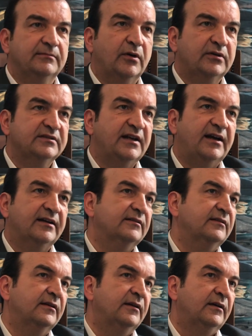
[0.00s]
box
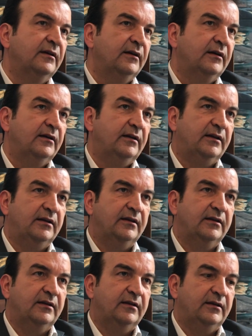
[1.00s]
art, i,
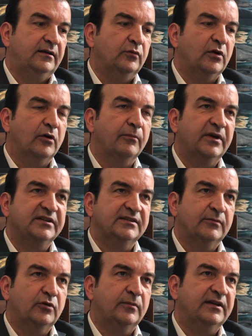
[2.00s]
i due complessi
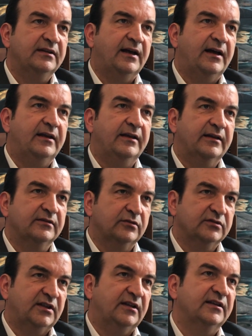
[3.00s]
monumentali che sono
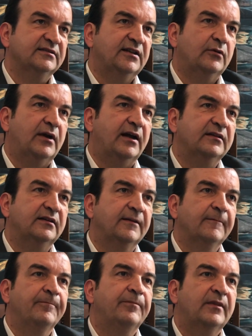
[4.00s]
stati restaurati
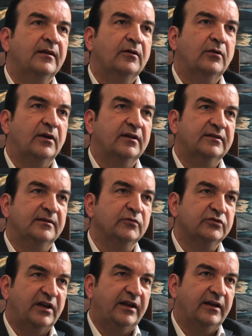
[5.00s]
con altri
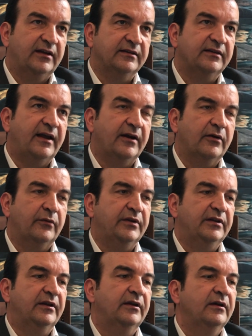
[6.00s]
musei all'interno,
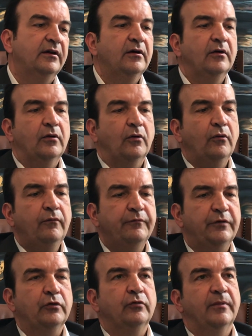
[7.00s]
quindi un
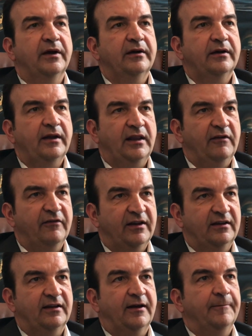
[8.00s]
fiume che
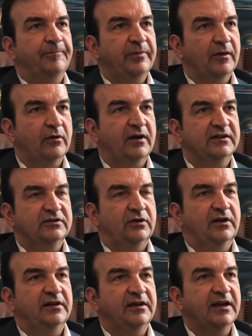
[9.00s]
diventa
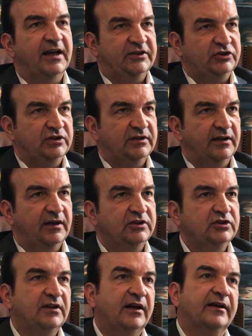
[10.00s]
occasione di rinascita della
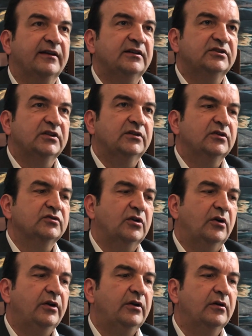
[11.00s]
città, anche del centro
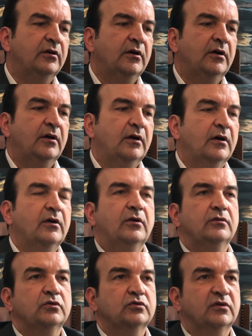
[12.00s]
storico,
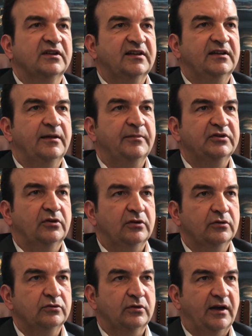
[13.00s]
con tutta una serie di episodi
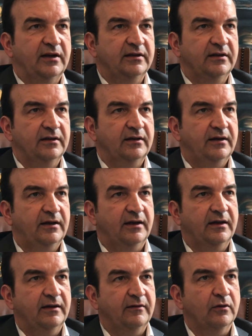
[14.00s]
culturali
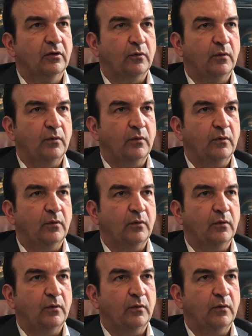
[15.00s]
che lo